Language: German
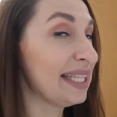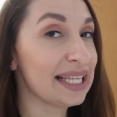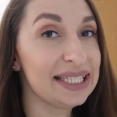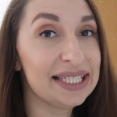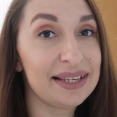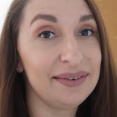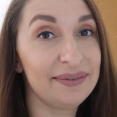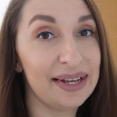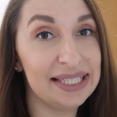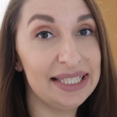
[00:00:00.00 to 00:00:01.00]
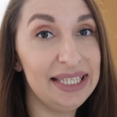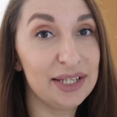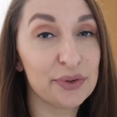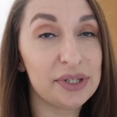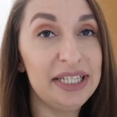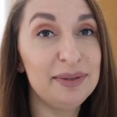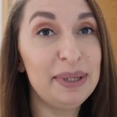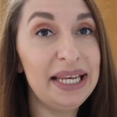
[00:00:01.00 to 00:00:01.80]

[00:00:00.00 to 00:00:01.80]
Das ist quasi hier noch nicht